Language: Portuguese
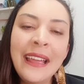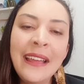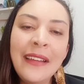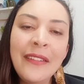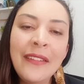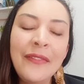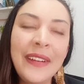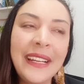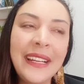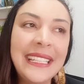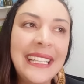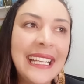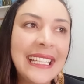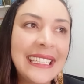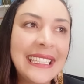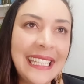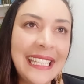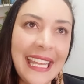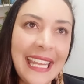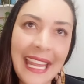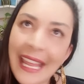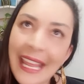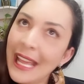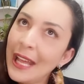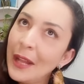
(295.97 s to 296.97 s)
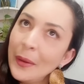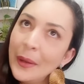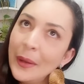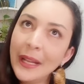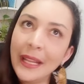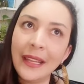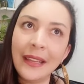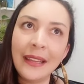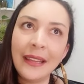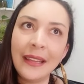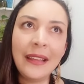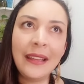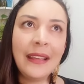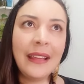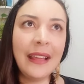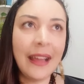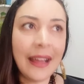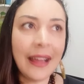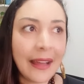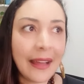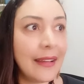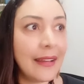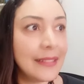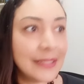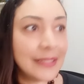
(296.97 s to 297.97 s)
verdadeiro,
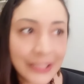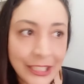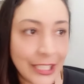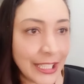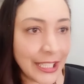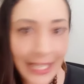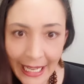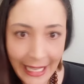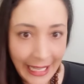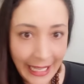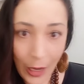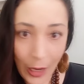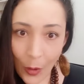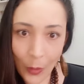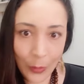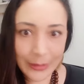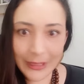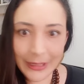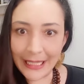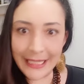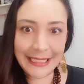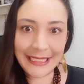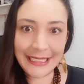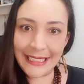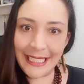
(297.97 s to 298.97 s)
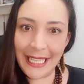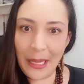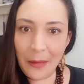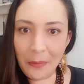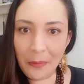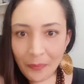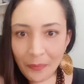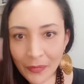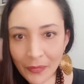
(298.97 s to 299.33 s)
tinha que acontecer.